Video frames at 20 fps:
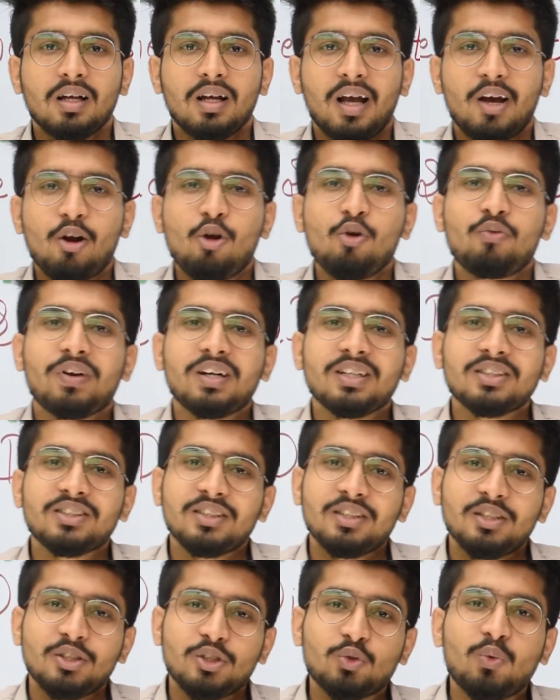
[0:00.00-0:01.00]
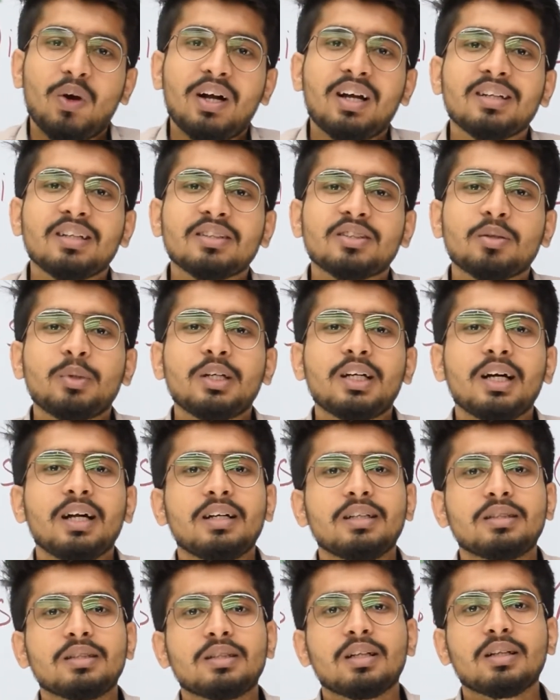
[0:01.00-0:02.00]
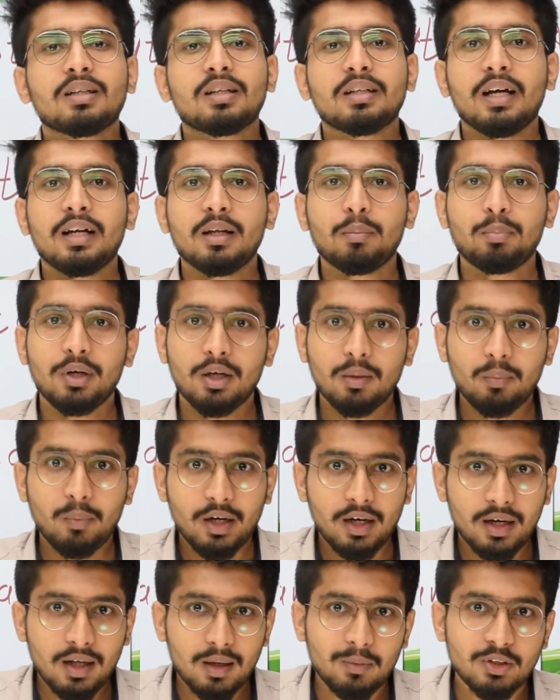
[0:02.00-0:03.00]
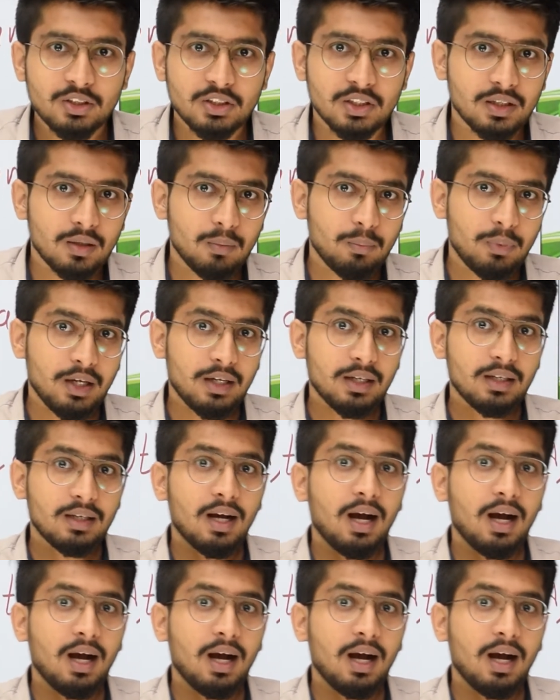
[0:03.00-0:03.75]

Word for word: हेलो फ्रेंड्स स्वागत है सभी का डिजिटल तैयारी पर मेरा नाम है चेतन पारिक